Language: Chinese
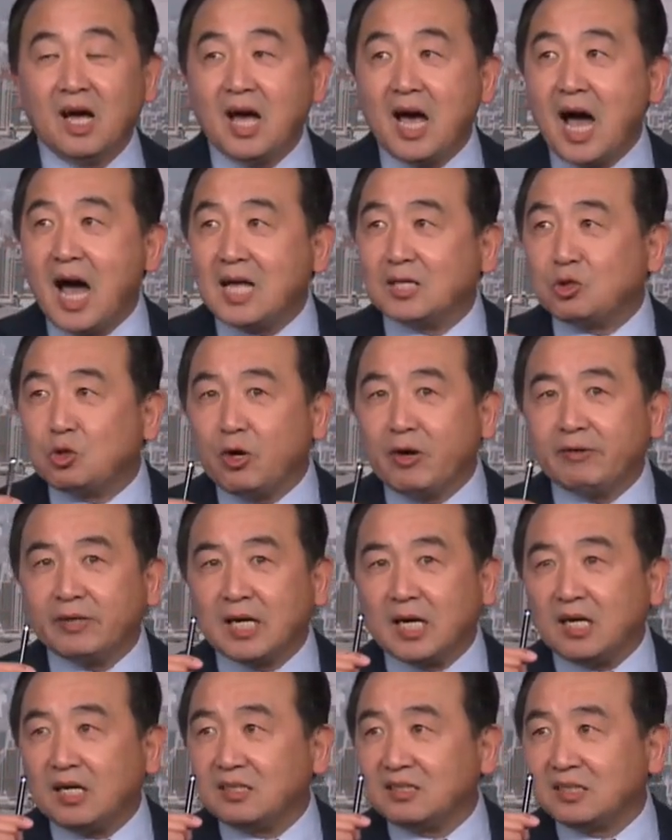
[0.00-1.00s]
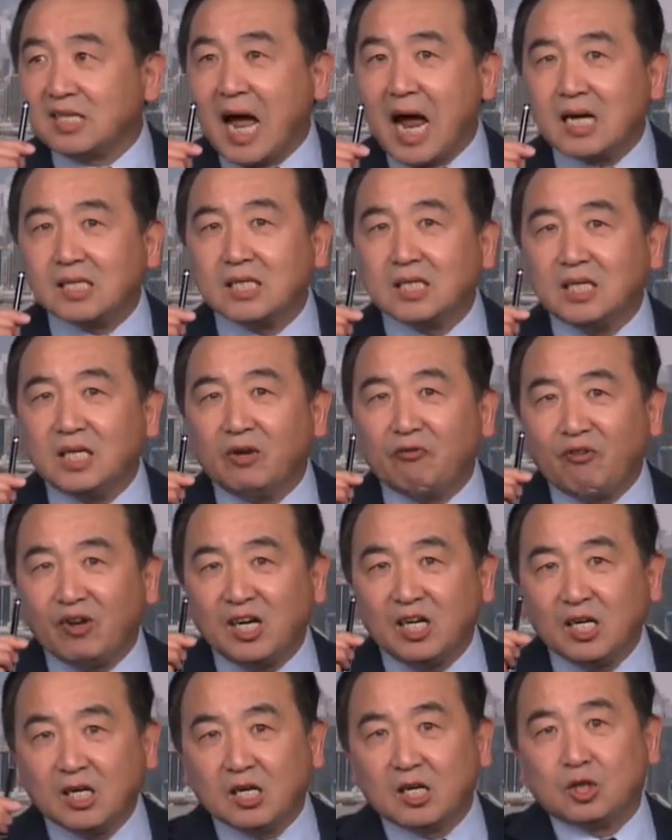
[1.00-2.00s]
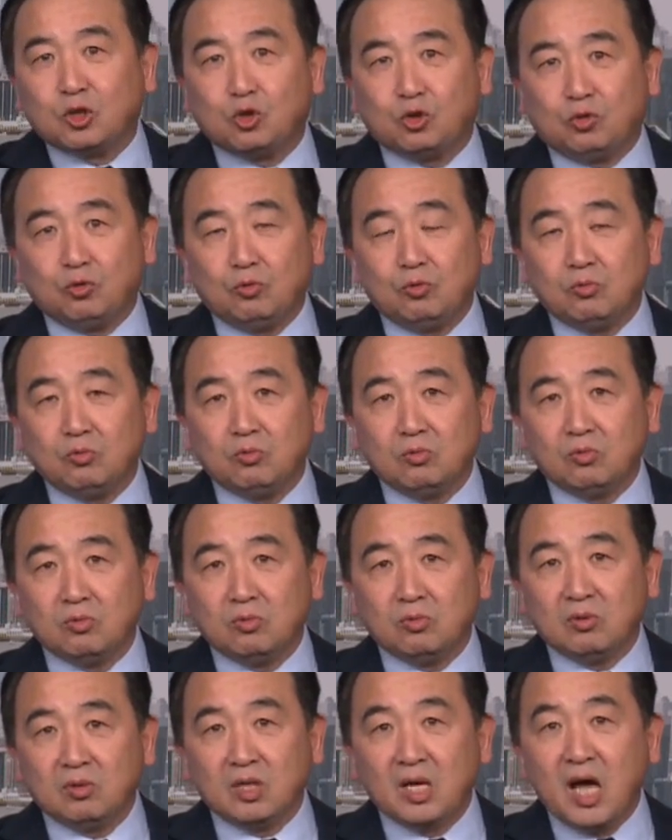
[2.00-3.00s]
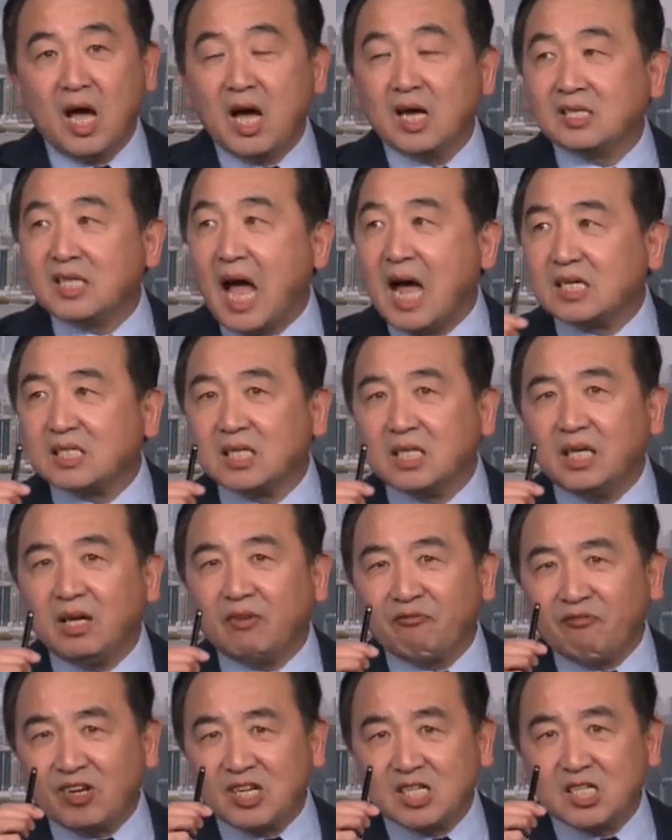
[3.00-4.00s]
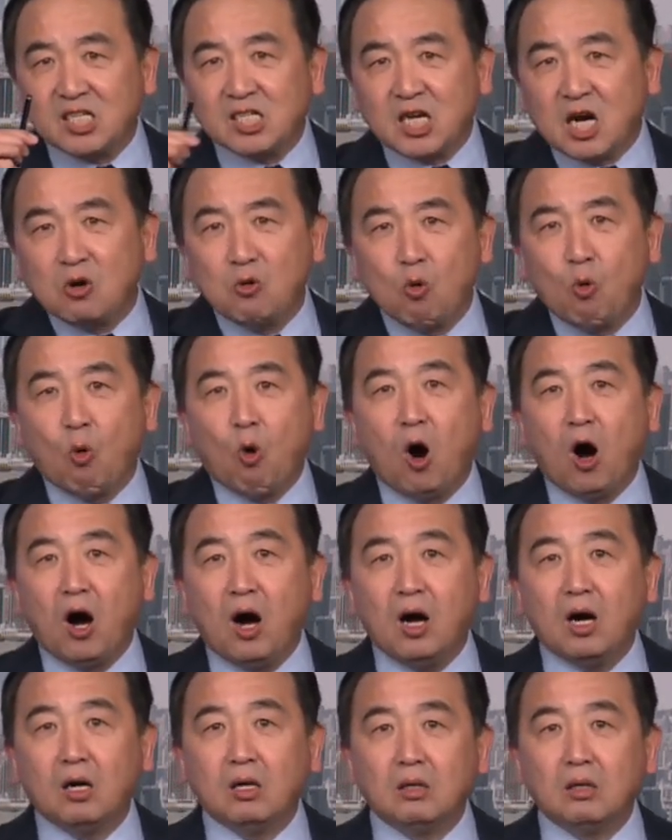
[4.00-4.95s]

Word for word: 他觉得那是一份乐趣，那是一份生活。